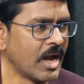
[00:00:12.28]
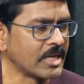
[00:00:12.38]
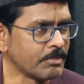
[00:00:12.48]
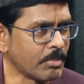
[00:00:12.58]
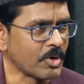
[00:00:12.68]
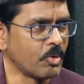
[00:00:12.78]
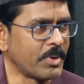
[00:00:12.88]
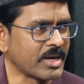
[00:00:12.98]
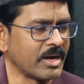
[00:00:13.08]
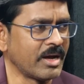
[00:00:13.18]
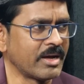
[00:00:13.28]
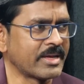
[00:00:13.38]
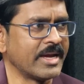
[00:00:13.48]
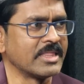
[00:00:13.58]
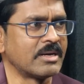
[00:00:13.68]
అయితే మరోపక్క
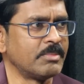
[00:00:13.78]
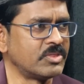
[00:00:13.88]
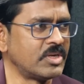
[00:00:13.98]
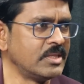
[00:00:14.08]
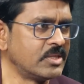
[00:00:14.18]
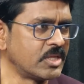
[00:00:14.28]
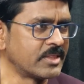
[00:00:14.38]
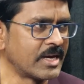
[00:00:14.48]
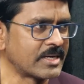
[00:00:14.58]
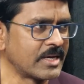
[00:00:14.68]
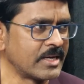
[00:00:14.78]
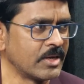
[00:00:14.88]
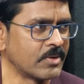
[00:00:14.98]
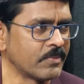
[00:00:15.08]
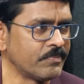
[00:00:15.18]
కేంద్ర మంత్రి నితిన్ గడ్కరీ
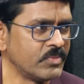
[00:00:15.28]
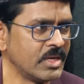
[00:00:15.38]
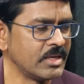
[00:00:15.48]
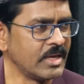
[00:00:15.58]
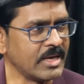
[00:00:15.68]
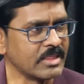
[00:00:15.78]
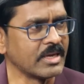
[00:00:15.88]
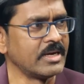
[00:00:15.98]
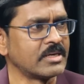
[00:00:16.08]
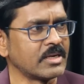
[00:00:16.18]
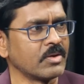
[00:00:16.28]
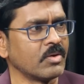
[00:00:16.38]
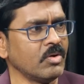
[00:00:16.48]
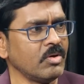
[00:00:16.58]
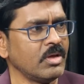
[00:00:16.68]
గారు ఏఎన్ఐ
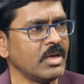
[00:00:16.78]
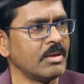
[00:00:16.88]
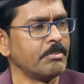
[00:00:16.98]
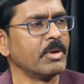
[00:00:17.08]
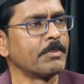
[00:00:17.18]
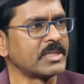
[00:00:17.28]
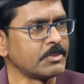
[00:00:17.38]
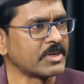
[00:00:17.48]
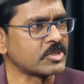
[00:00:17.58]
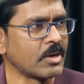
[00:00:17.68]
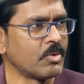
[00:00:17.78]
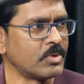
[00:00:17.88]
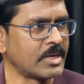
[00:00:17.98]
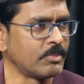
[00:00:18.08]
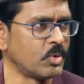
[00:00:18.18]
ఇంటర్వ్యూలో మేము ప్రతిపక్షంలో
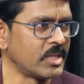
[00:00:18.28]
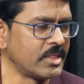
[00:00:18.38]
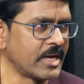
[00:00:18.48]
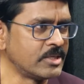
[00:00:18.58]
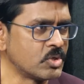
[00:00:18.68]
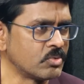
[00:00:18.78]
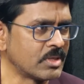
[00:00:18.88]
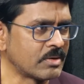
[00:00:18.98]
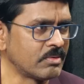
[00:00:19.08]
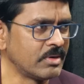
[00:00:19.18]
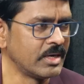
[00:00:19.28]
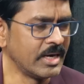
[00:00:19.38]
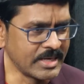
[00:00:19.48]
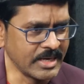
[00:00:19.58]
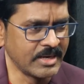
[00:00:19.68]
ఉంటాము అనేది ఆయన చెబుతున్నారు
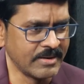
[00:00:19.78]
ఏంటి